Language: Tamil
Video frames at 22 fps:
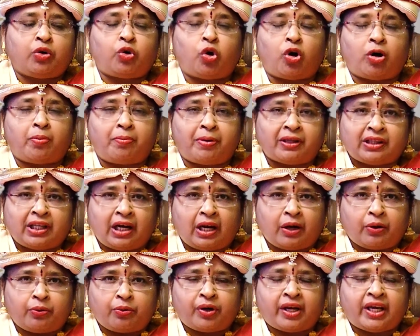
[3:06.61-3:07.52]

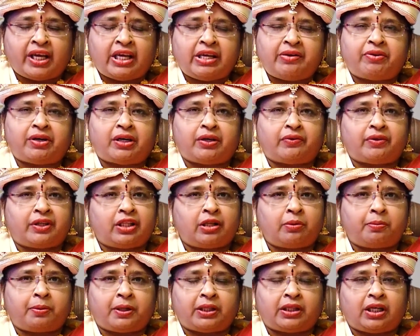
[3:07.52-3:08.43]
கோபத்தில் கூட இவங்க
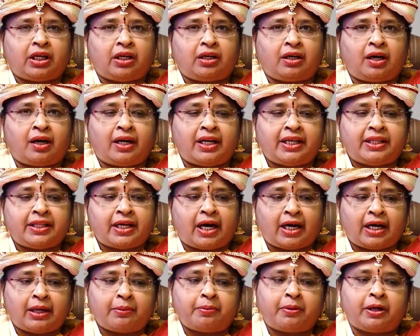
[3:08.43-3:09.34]
வந்து பார்த்திங்கன்னா
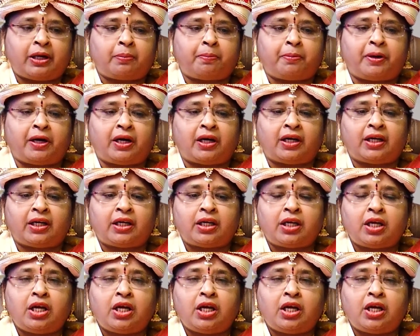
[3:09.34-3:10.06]
நிதானமாக இருப்பாங்க